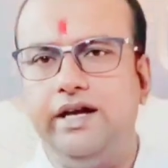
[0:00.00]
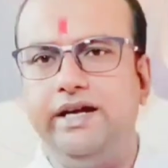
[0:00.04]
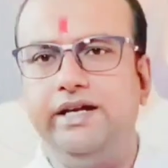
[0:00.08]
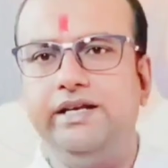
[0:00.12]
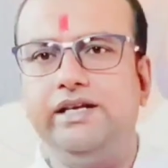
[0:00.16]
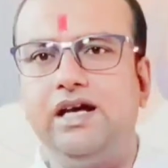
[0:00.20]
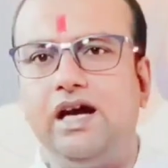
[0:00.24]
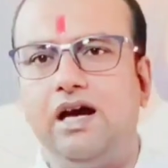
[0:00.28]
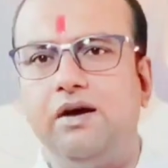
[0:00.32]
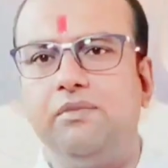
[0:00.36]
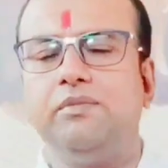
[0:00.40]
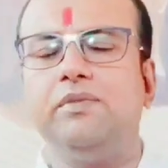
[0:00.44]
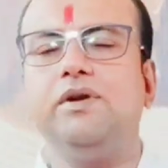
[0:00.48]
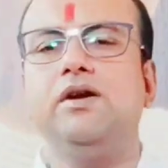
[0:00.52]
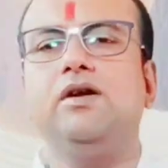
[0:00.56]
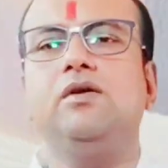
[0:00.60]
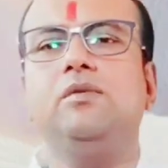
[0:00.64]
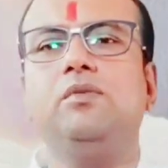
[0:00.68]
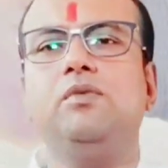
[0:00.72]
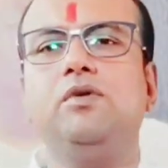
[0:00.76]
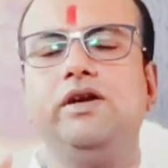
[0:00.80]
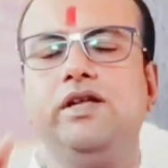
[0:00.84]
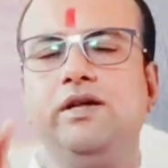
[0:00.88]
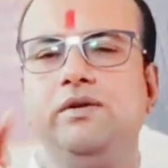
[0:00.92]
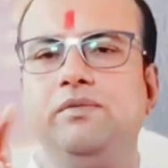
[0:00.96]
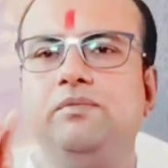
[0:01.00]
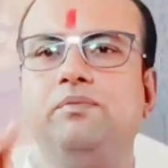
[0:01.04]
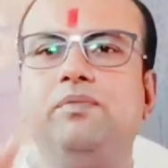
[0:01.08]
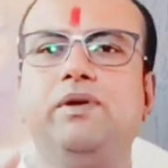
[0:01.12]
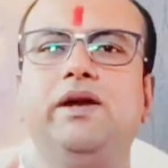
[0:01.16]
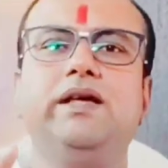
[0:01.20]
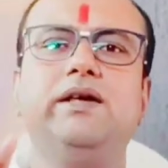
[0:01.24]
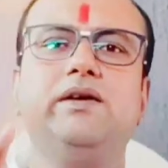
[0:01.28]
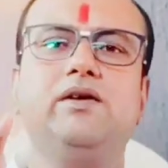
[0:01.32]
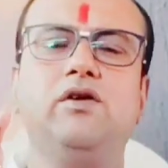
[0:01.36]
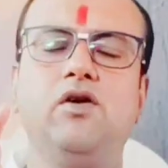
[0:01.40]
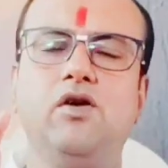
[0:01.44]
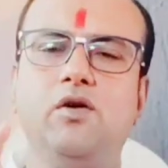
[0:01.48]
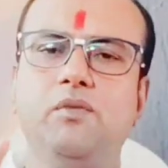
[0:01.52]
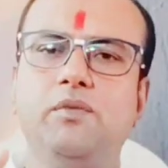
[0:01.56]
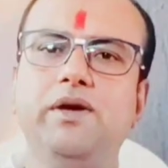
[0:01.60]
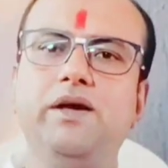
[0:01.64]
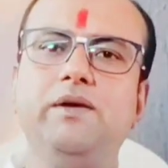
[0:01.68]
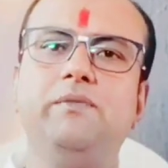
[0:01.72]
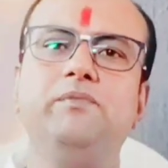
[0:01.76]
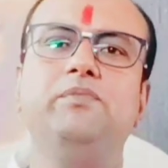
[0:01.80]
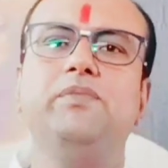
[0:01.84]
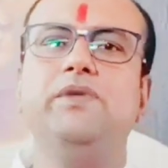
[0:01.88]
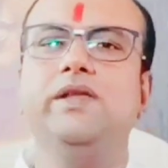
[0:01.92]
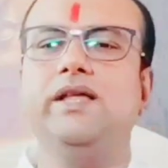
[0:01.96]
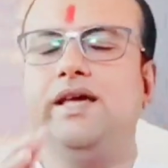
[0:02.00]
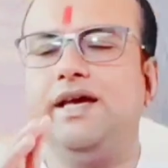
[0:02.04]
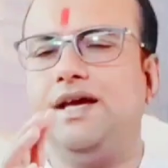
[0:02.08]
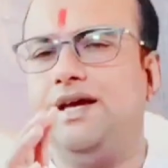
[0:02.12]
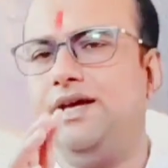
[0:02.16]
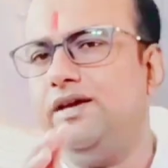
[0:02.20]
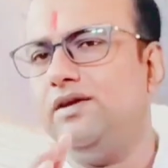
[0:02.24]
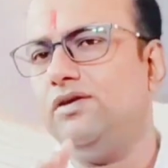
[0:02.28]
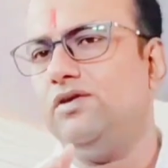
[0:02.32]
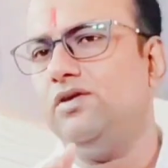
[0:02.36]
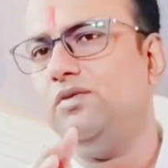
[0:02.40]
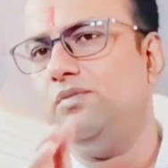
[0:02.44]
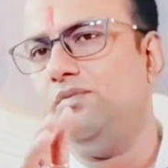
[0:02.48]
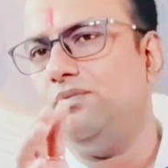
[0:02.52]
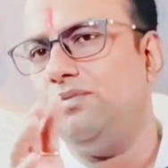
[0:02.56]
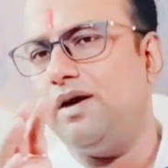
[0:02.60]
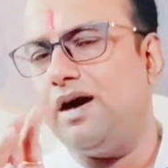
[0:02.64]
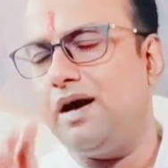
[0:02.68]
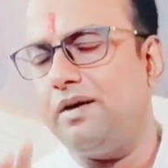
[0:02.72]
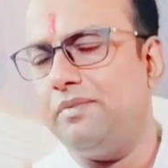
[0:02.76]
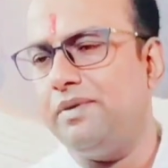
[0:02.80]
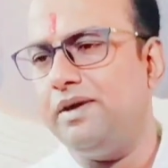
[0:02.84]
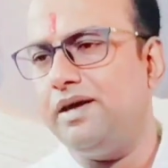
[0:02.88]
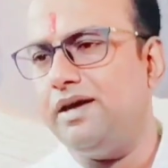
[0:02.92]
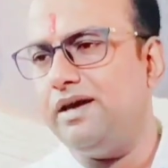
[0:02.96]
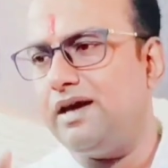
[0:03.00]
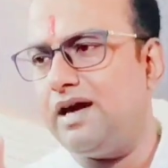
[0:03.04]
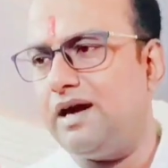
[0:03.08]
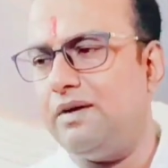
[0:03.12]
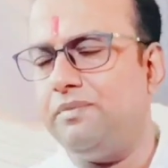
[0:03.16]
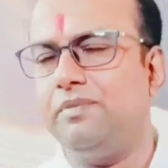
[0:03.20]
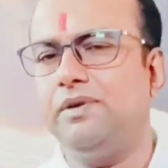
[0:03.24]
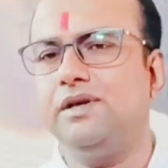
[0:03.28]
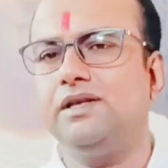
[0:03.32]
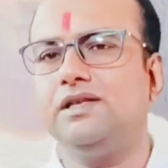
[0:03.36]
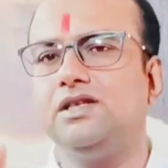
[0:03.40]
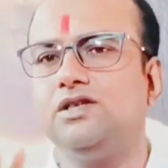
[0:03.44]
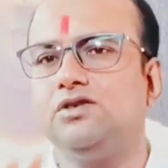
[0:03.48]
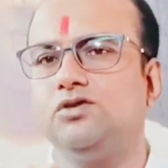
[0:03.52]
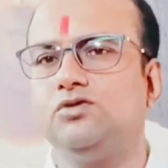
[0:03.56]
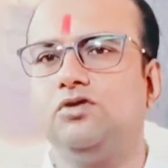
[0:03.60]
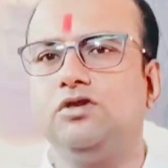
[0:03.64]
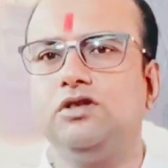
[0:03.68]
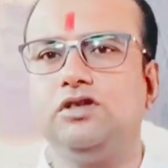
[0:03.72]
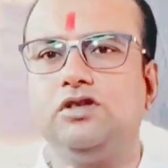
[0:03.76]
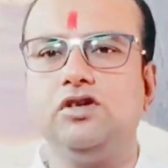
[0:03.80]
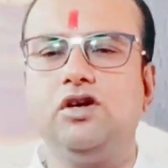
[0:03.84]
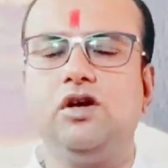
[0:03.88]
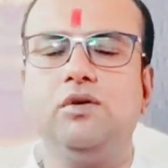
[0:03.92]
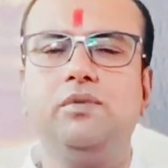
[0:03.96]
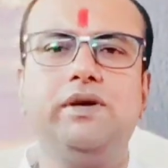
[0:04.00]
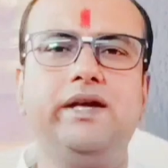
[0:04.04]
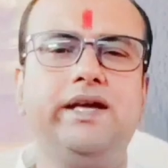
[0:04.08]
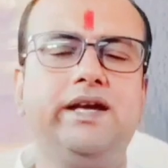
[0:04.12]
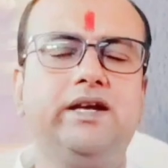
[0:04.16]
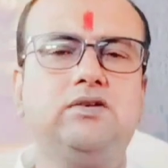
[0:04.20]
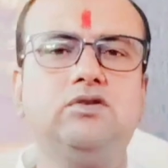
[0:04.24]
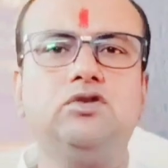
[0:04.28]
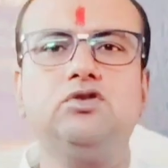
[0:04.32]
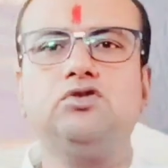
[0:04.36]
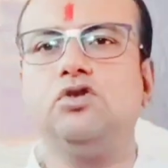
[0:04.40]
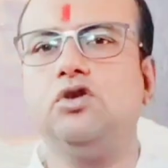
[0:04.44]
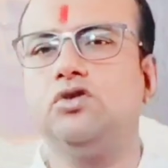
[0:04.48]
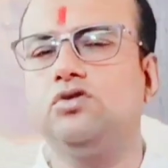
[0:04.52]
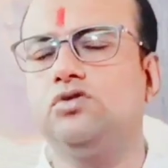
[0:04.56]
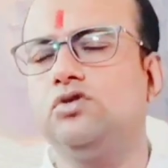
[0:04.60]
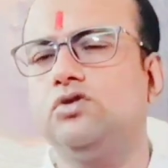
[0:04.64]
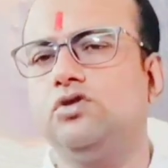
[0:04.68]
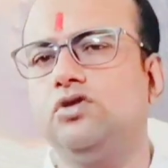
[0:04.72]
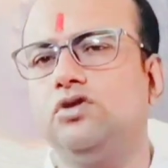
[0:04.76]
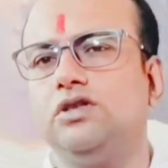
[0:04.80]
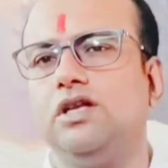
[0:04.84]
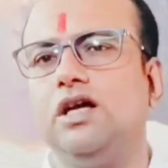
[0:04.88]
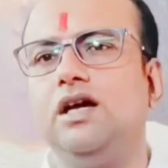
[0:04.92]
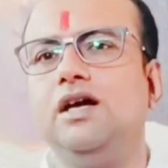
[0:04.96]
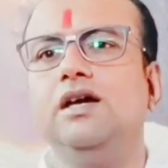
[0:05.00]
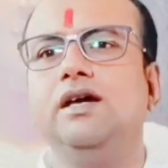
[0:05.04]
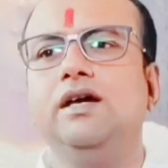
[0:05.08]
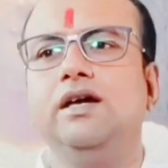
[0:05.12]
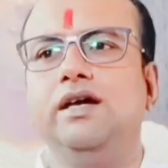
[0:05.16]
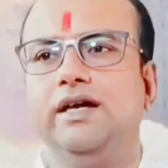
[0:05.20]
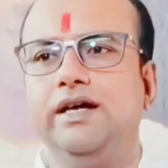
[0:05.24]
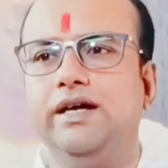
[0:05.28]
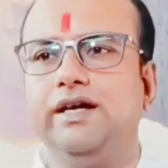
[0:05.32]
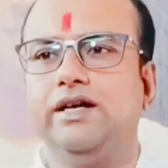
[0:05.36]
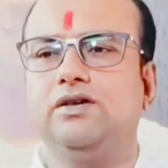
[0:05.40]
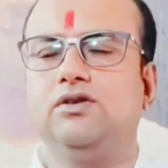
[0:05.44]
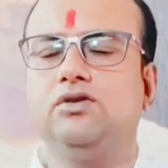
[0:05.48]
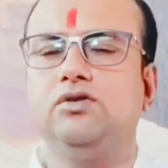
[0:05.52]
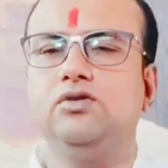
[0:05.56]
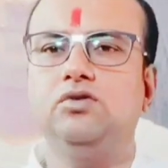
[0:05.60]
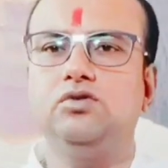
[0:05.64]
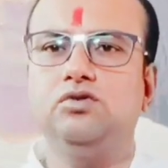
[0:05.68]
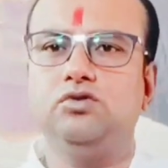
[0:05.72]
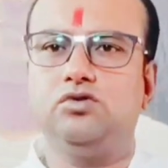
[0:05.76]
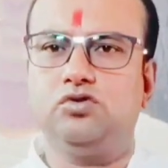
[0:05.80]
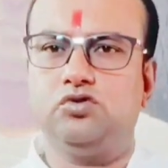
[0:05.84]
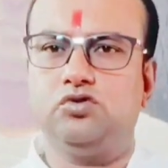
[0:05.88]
এইটা আপনার উপর ইমপ্লাই হবে এইরকম ভাবে আপনাকে চলতে হবে একটু সতর্কতা একটু